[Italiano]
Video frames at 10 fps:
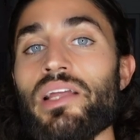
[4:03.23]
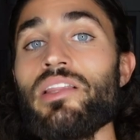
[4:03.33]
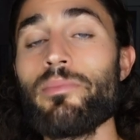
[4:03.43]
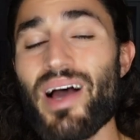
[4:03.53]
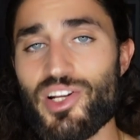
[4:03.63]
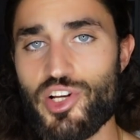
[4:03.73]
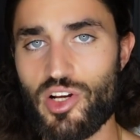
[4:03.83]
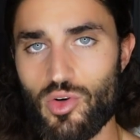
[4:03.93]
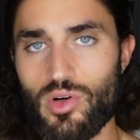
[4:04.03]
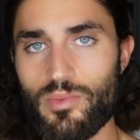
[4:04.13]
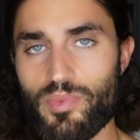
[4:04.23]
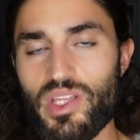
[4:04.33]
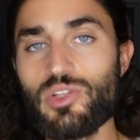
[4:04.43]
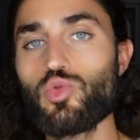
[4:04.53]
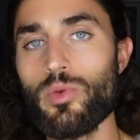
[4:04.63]
rende magico
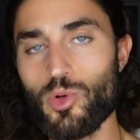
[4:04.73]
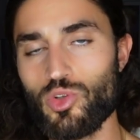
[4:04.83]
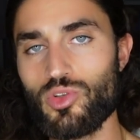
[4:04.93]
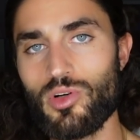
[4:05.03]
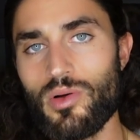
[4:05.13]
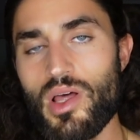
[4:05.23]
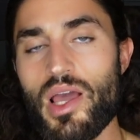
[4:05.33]
il suo mondo